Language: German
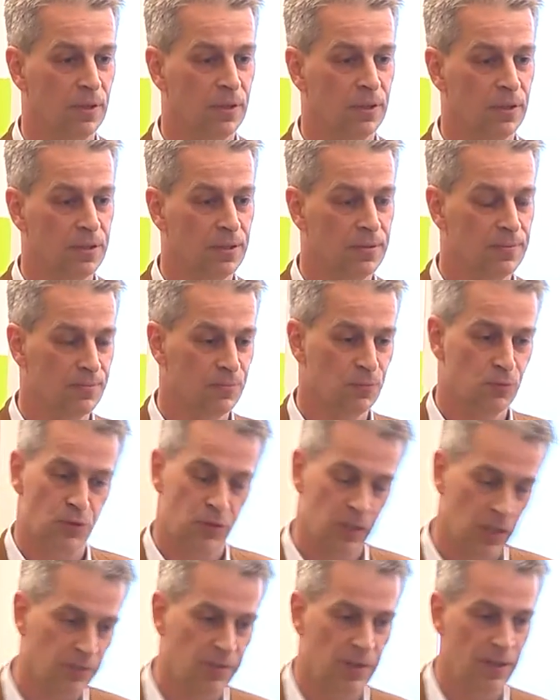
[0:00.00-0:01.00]
Äh,
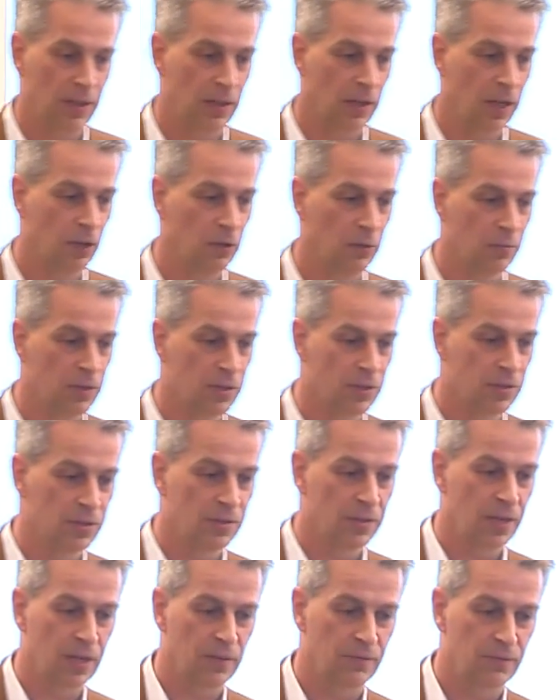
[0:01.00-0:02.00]
und das werde ich Ihnen gleich noch ein bisschen
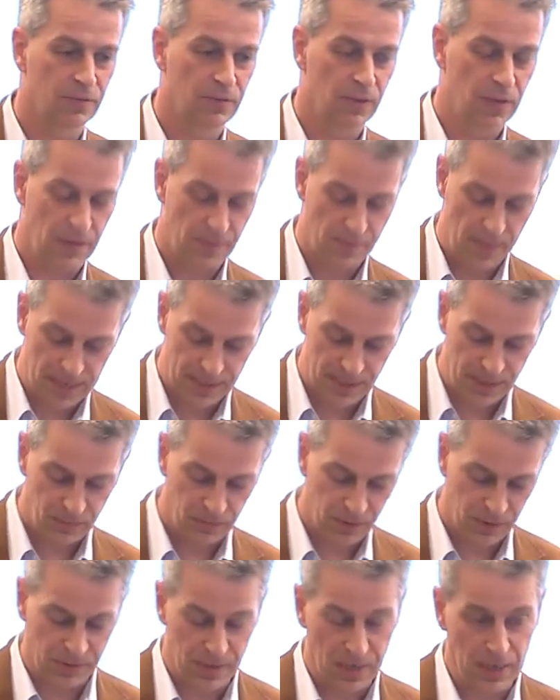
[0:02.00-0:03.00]
zeigen, was wir da gemacht haben,
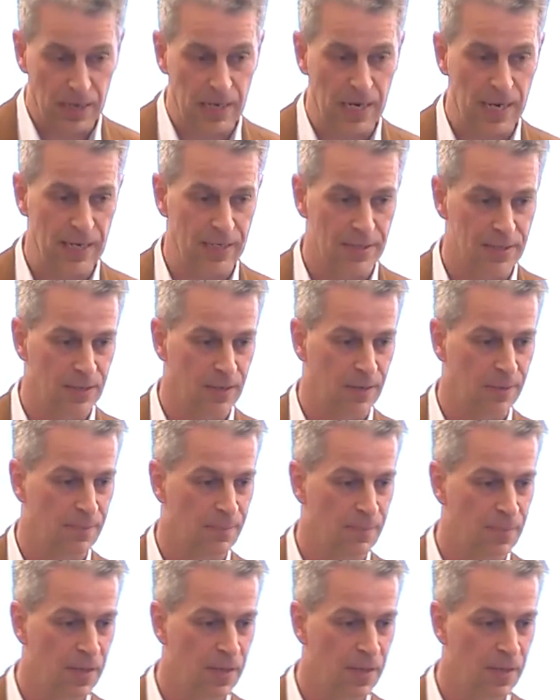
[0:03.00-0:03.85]
was wir da gelernt haben.